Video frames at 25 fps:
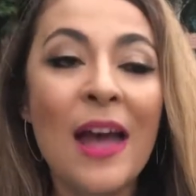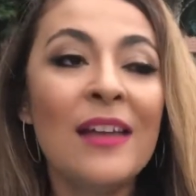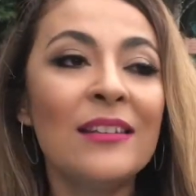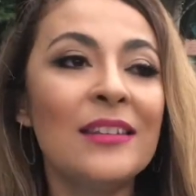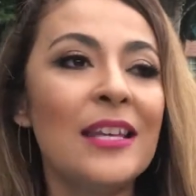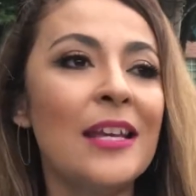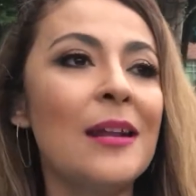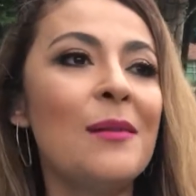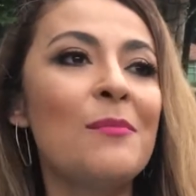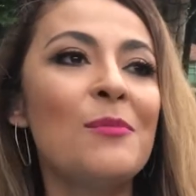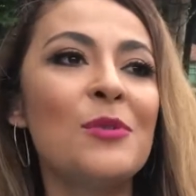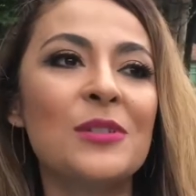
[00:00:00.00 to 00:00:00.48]

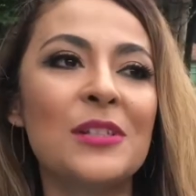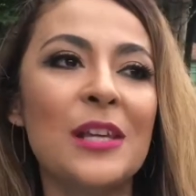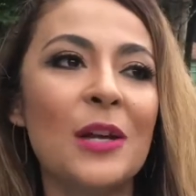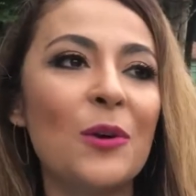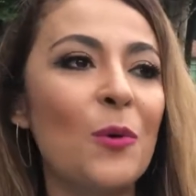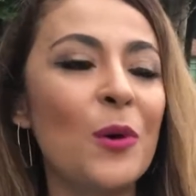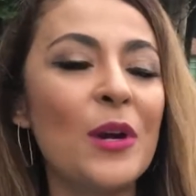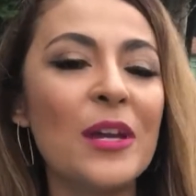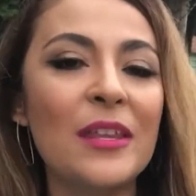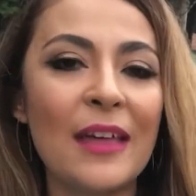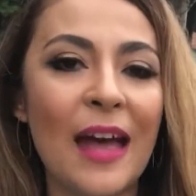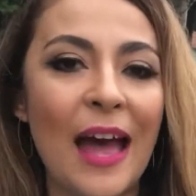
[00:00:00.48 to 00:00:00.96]
Tenemos que
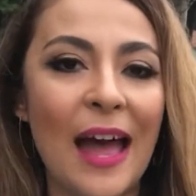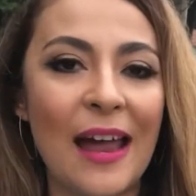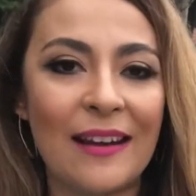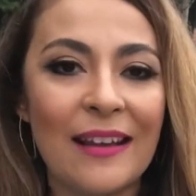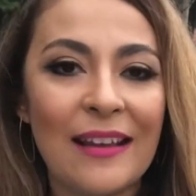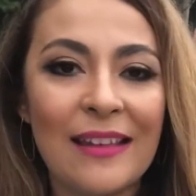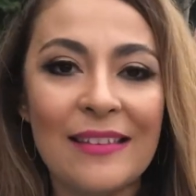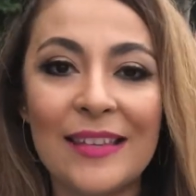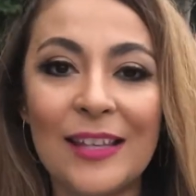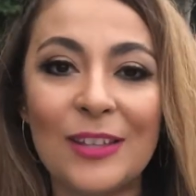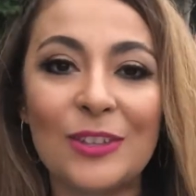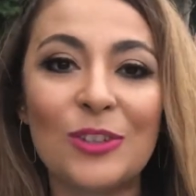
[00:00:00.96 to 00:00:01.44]
cuidar
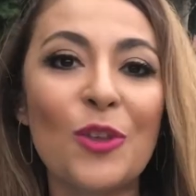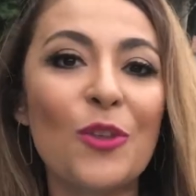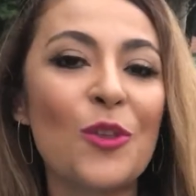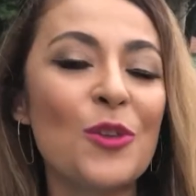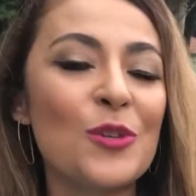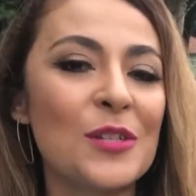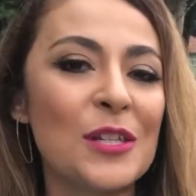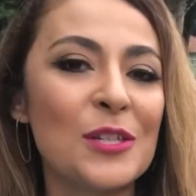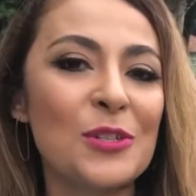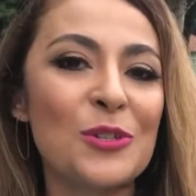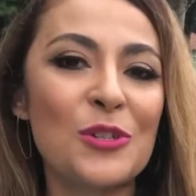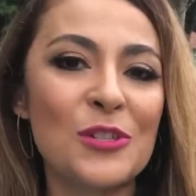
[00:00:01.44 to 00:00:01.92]
de
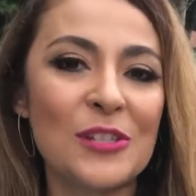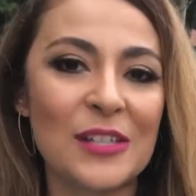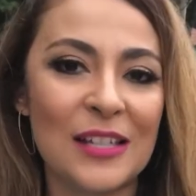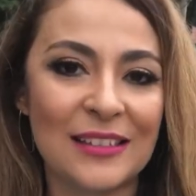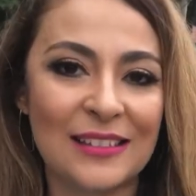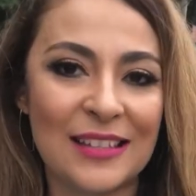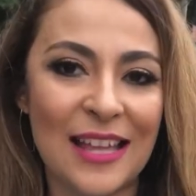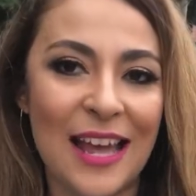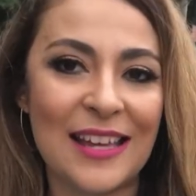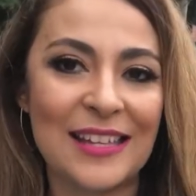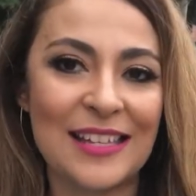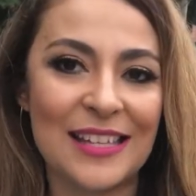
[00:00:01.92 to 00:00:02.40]
todos esos
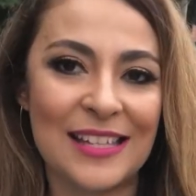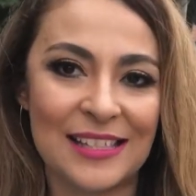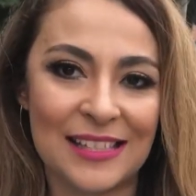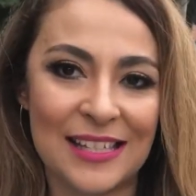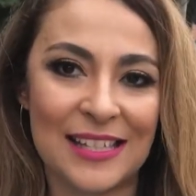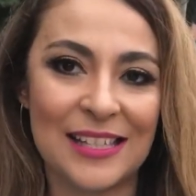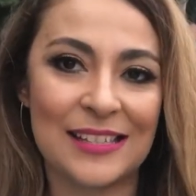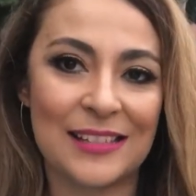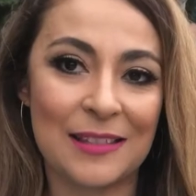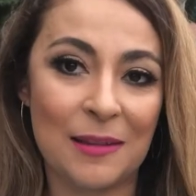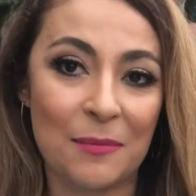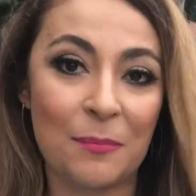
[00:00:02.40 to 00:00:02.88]
detalles
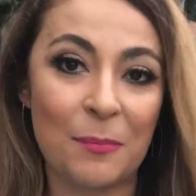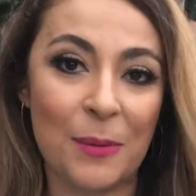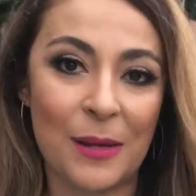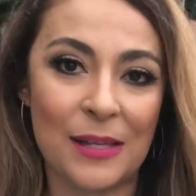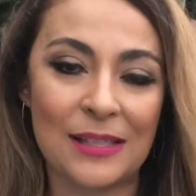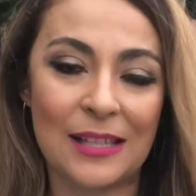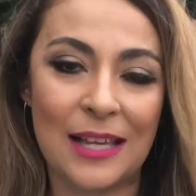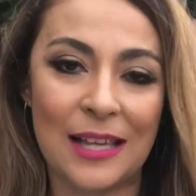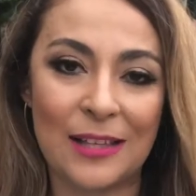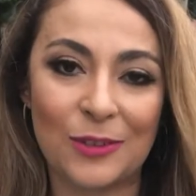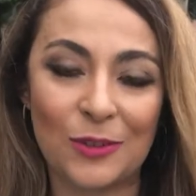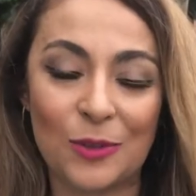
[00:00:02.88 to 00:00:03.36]
que están
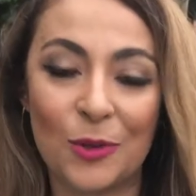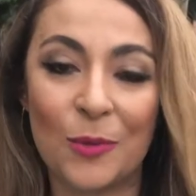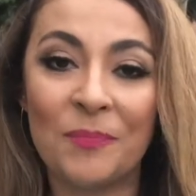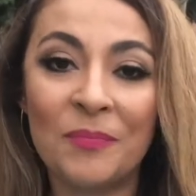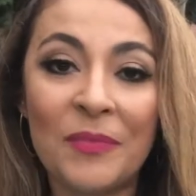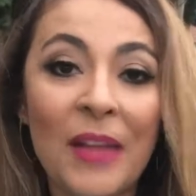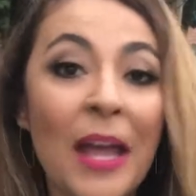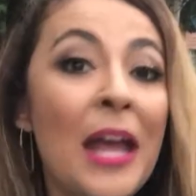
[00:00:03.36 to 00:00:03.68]
pasando.